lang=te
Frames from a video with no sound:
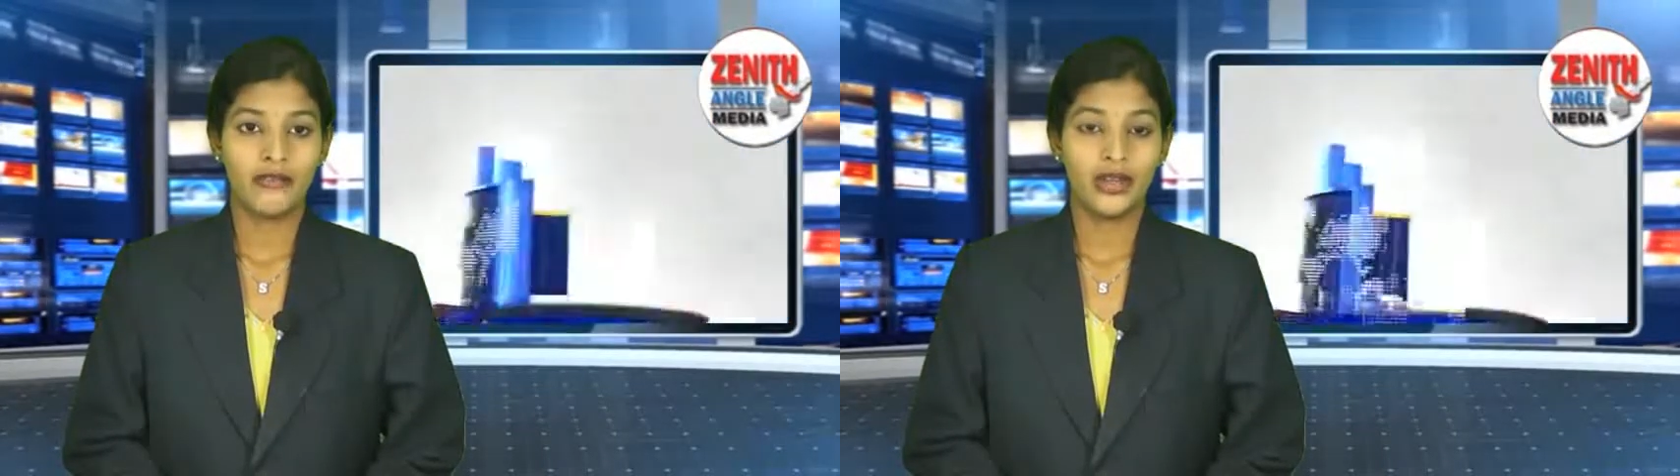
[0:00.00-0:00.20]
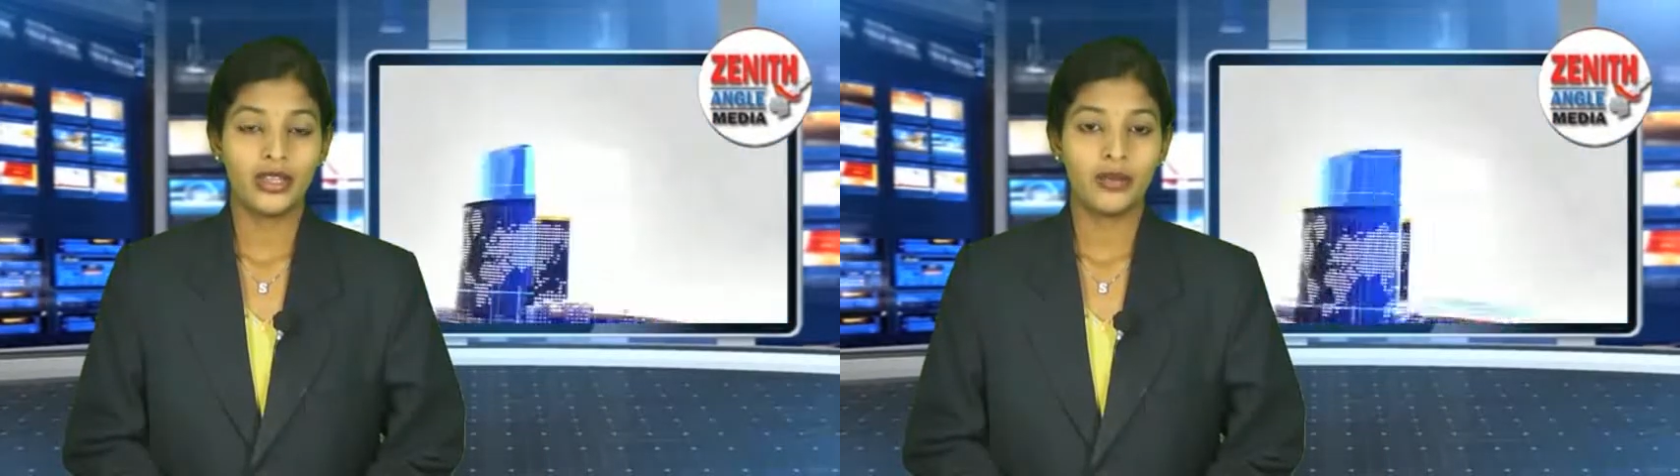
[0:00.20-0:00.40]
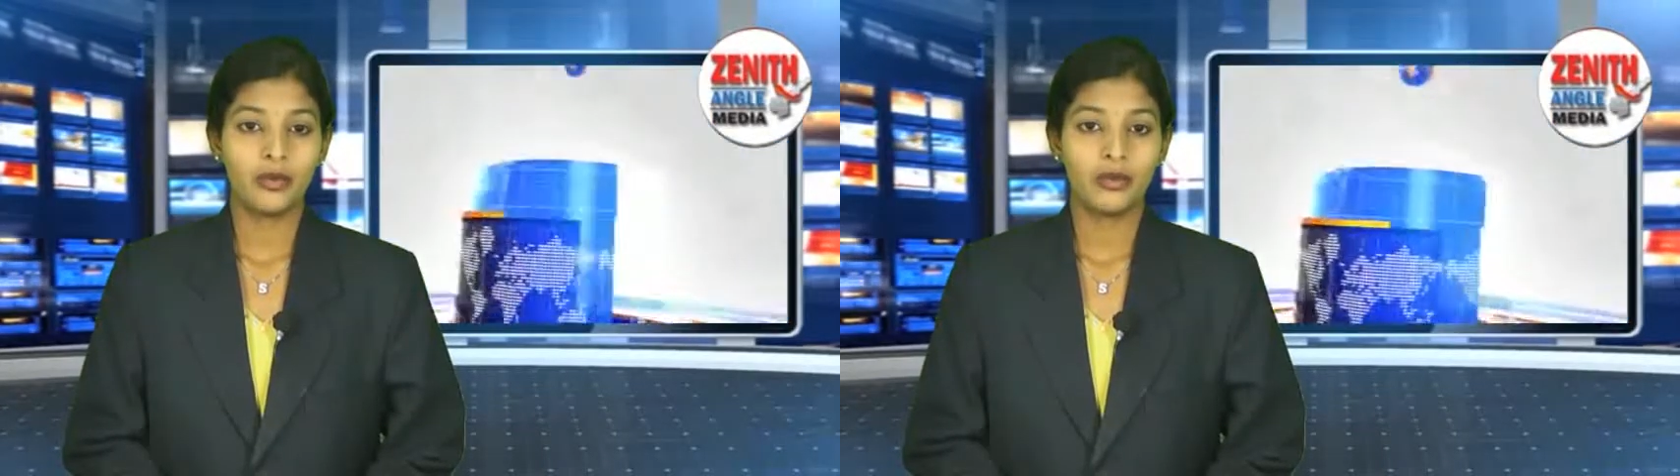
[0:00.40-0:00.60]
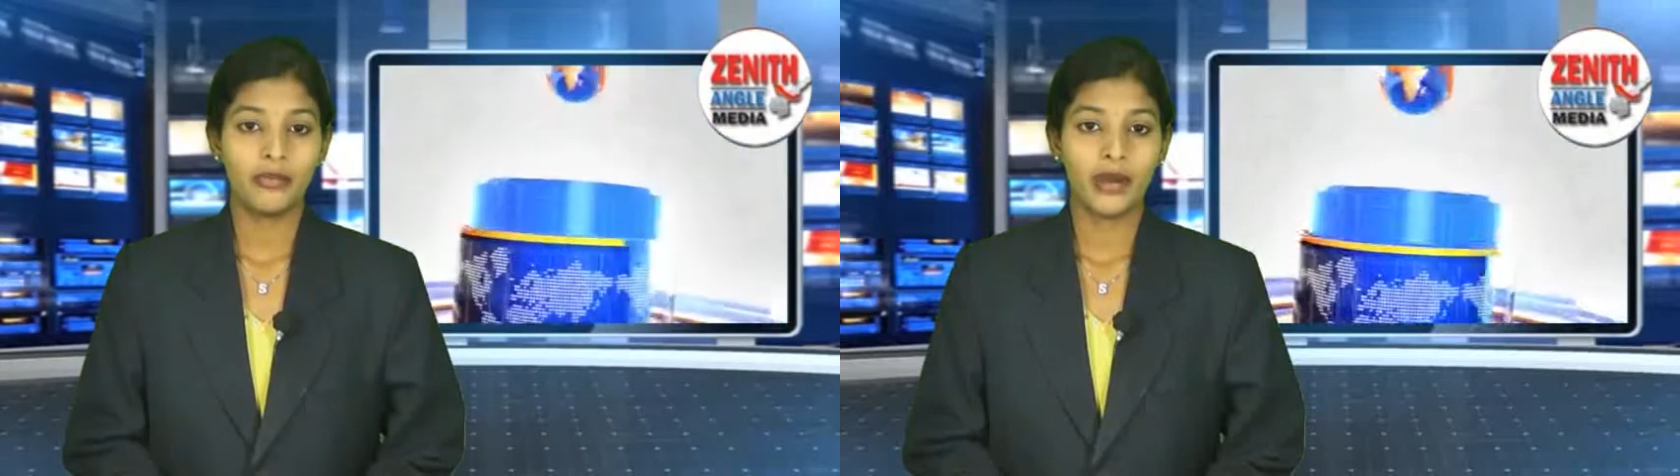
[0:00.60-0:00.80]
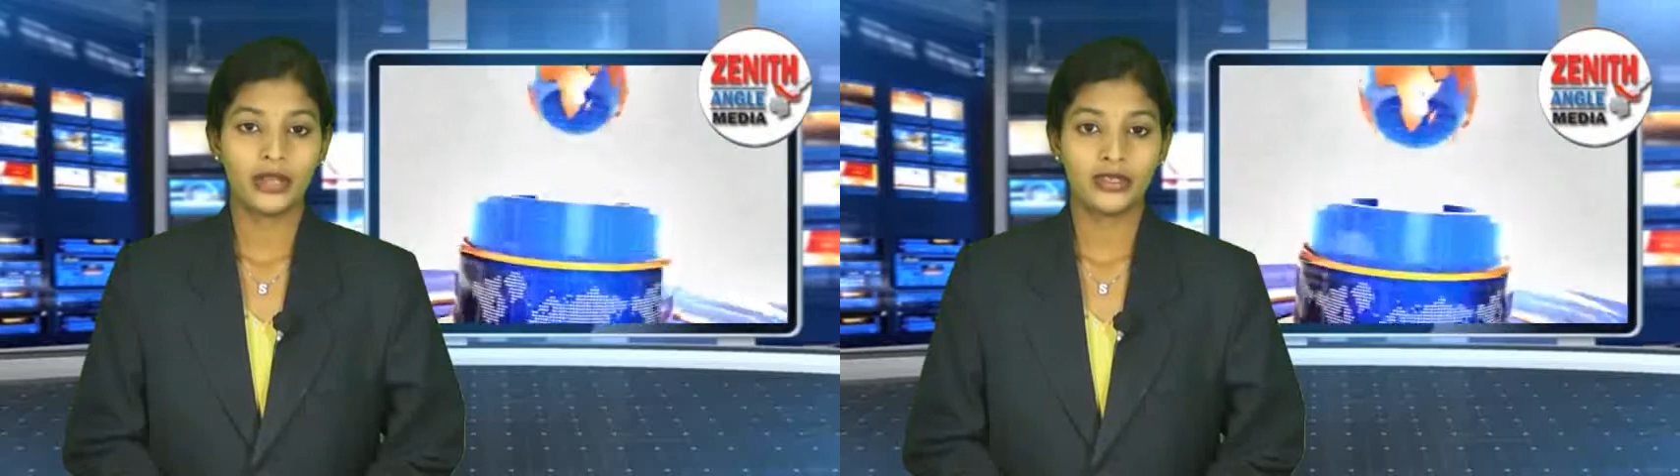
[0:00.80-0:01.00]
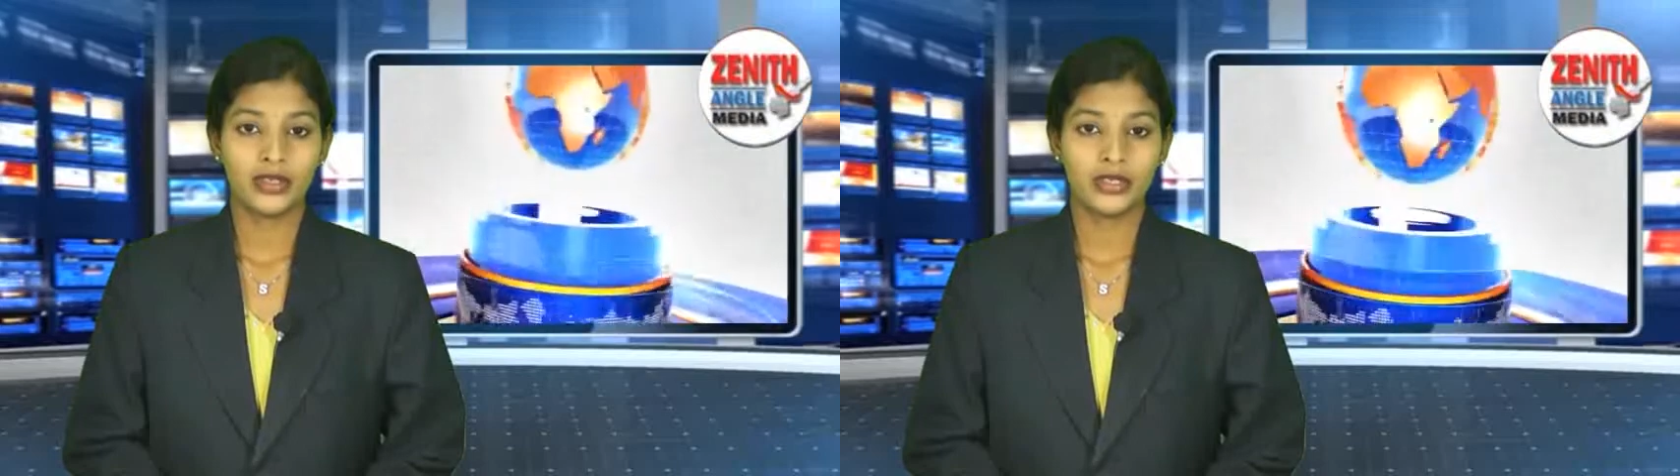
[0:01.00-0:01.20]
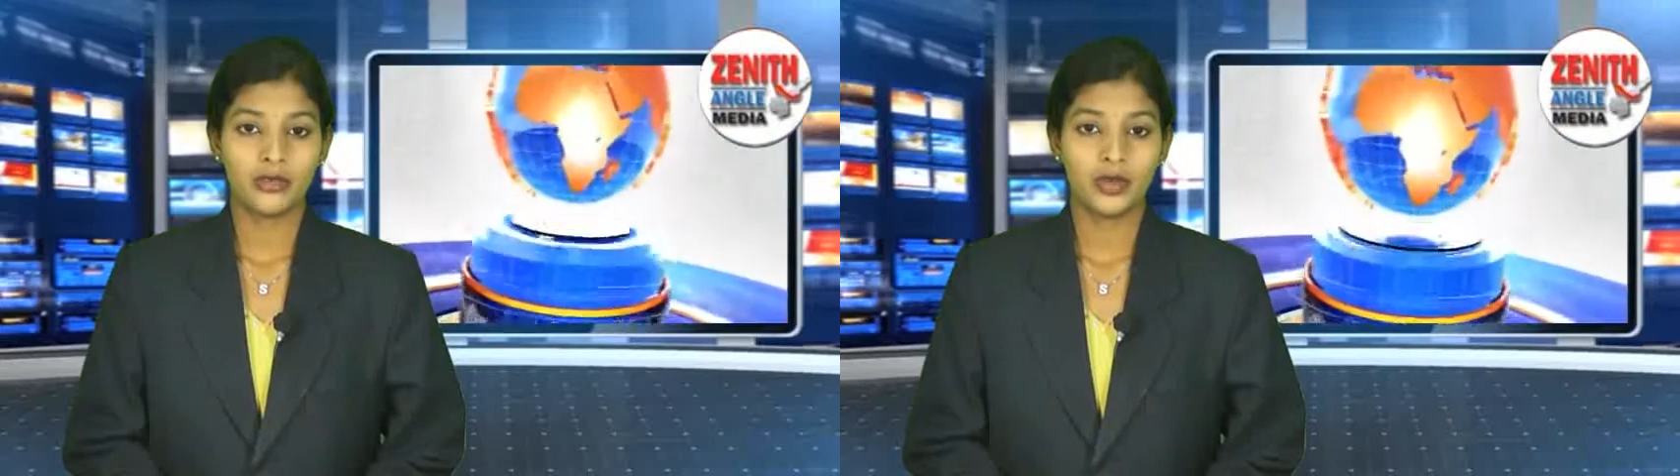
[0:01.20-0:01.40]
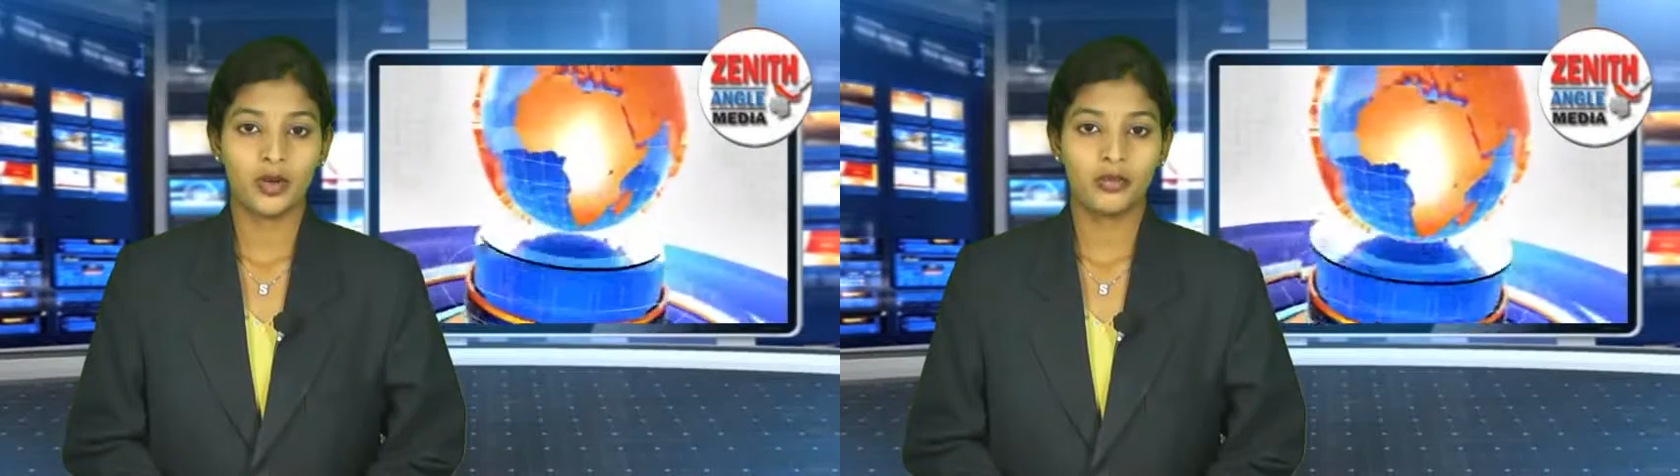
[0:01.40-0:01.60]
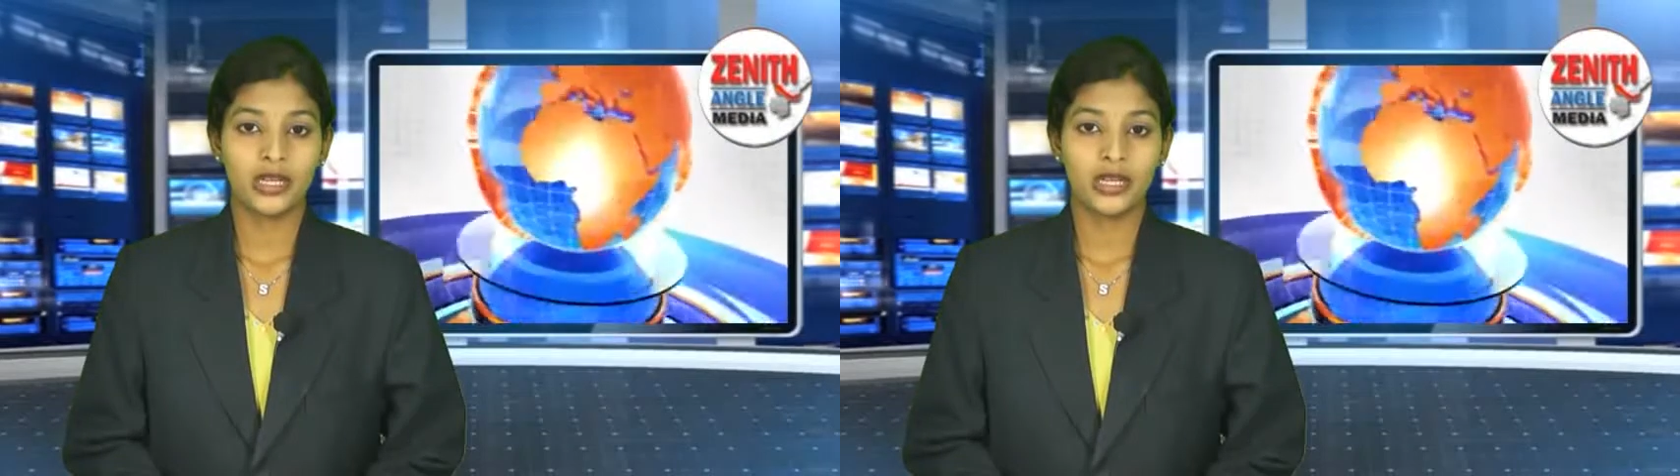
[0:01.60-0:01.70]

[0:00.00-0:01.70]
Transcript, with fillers: వేదభూమి భారతదేశంలో